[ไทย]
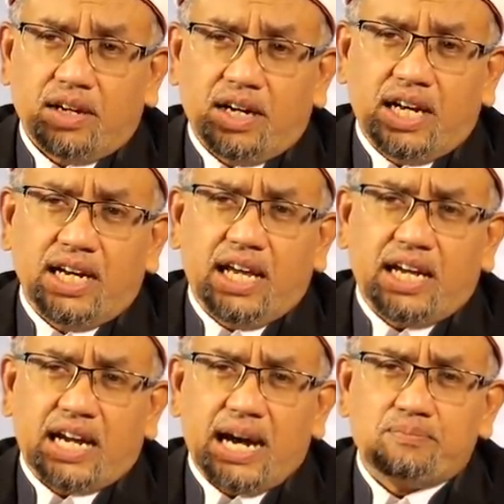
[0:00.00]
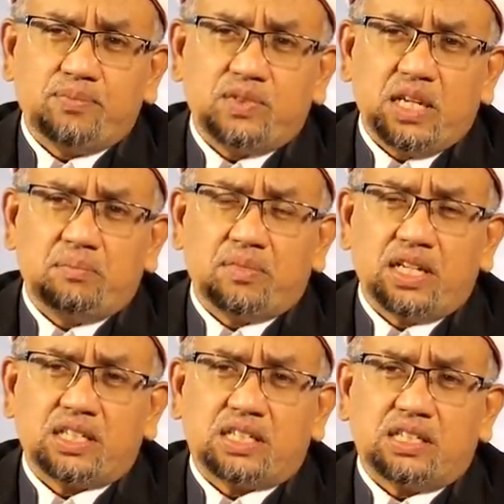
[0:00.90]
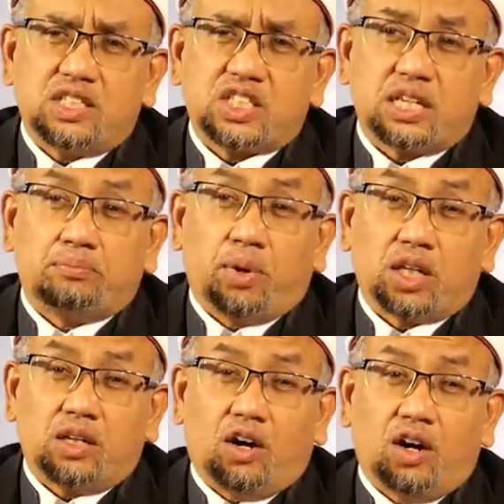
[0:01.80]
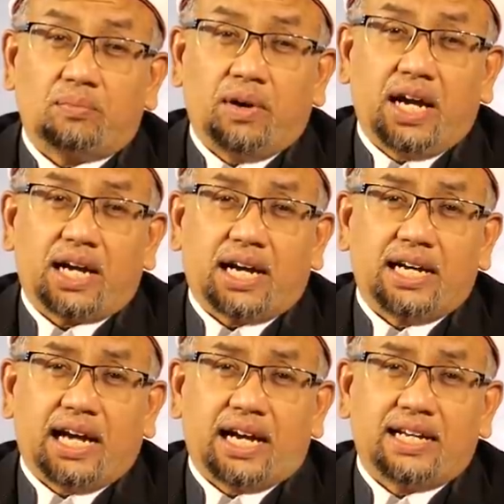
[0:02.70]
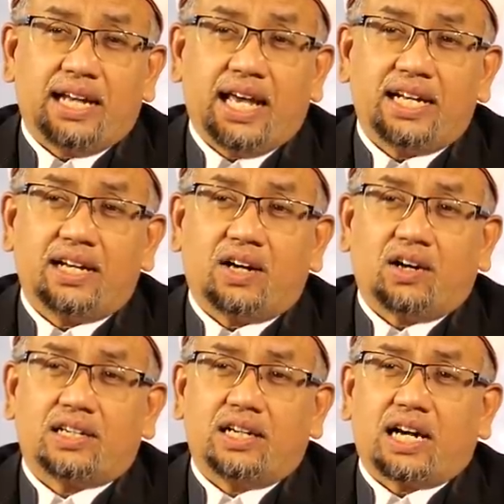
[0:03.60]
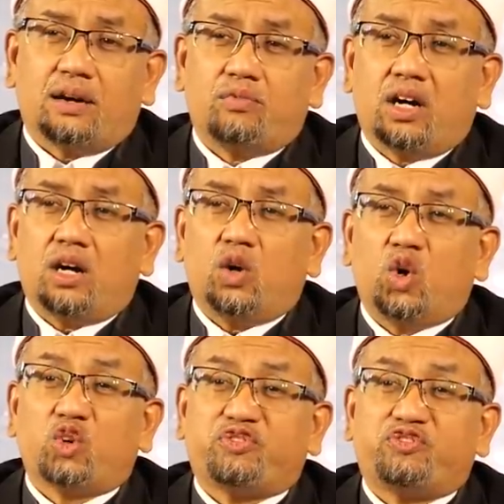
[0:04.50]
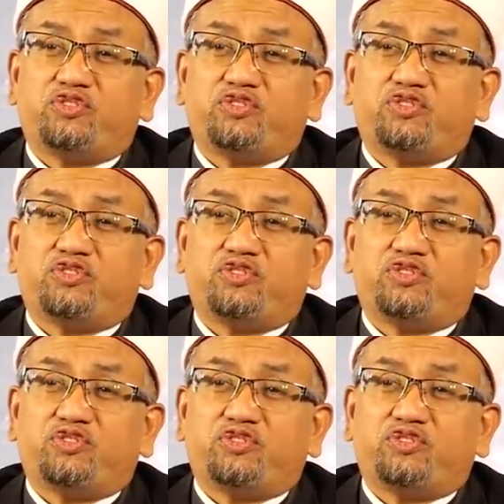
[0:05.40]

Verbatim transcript: อันนั้นไอ้คำที่มันสะบัดออกมาขณะนั้นก็คือคำว่าอุฟ